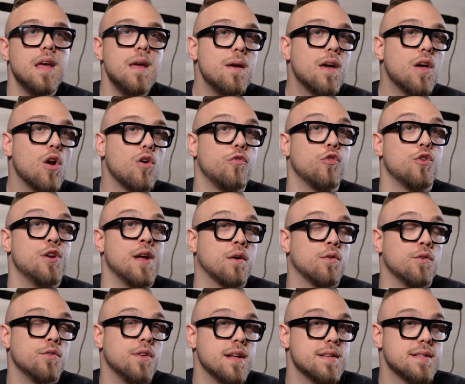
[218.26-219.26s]
I microfoni a
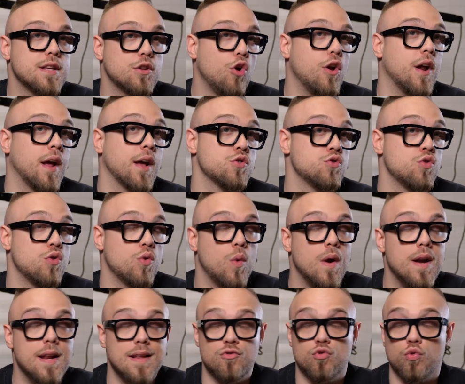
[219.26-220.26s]
condensatore, che sono
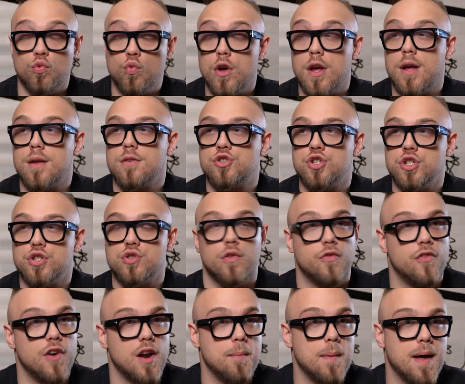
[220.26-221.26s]
quelli su cui ci
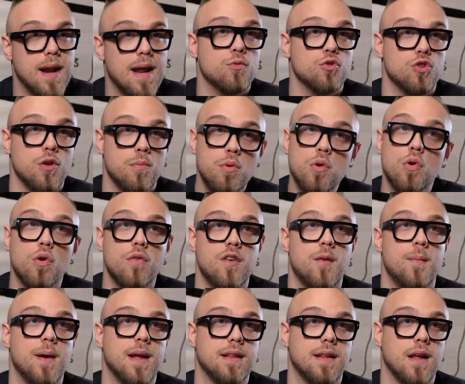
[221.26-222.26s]
soffermeremo di più
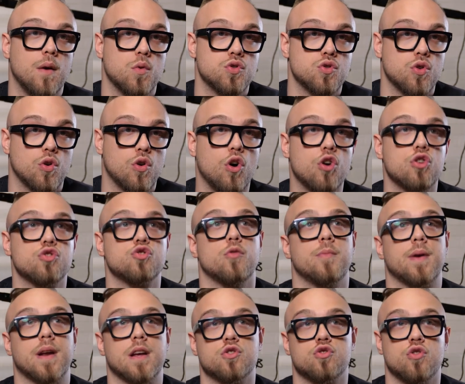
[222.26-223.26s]
ovviamente in questo corso
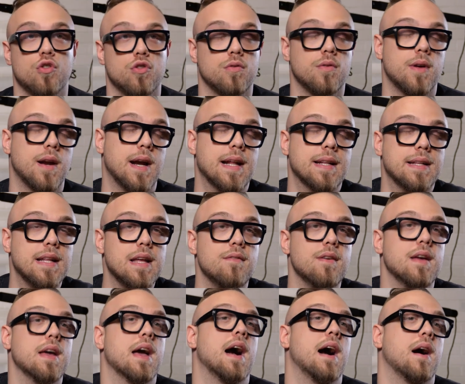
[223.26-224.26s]
perché sono
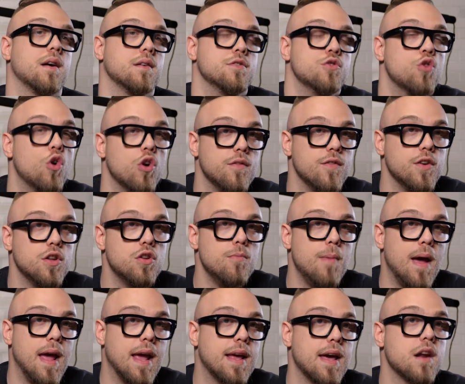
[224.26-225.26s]
relativi a noi
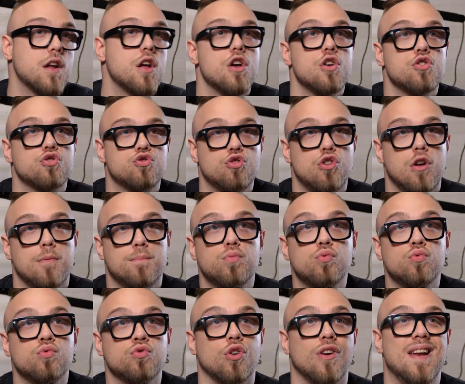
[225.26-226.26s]
videomaker, sono
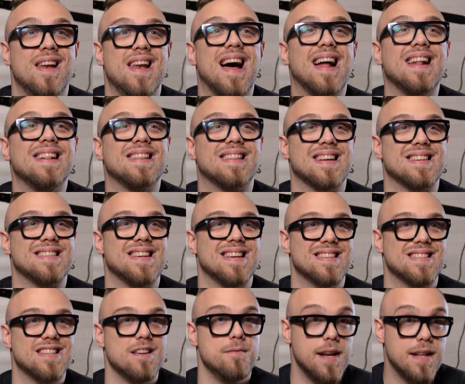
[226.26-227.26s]
appunto l'alta
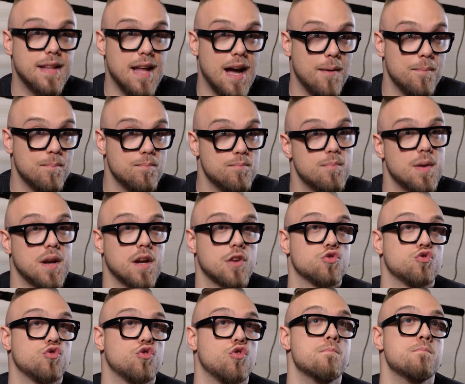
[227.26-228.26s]
sensibilità perché
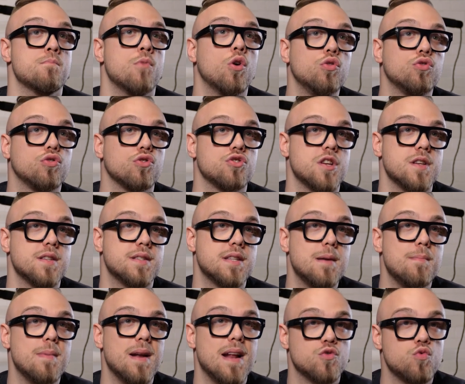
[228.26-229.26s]
sono molto
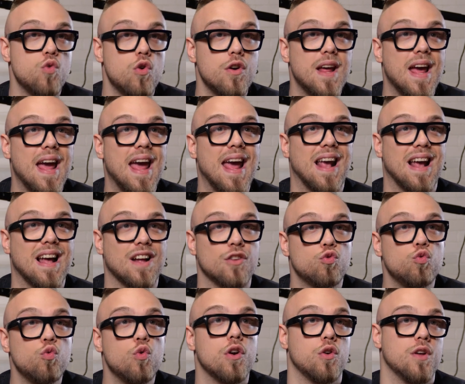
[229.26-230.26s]
sensibili ai suoni e
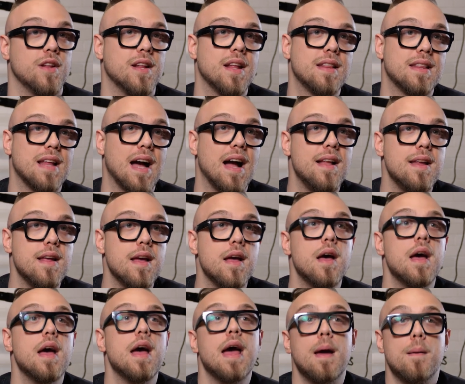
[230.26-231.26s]
catturano i dettagli
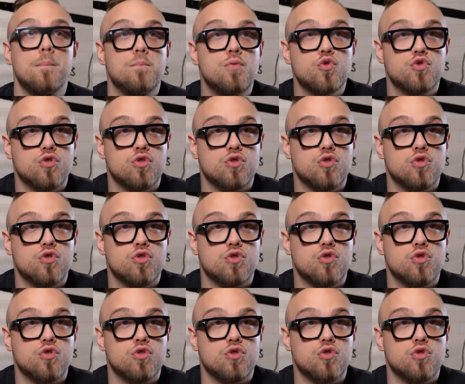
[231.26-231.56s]
più